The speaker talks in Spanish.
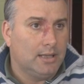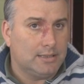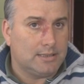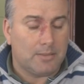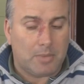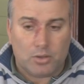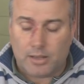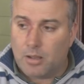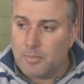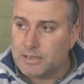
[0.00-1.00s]
dice que me
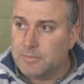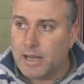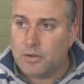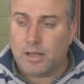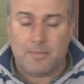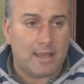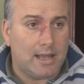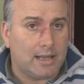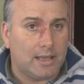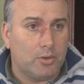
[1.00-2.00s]
contaba Maximiliano esta
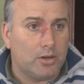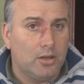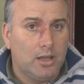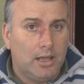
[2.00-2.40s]
mañana, que bueno,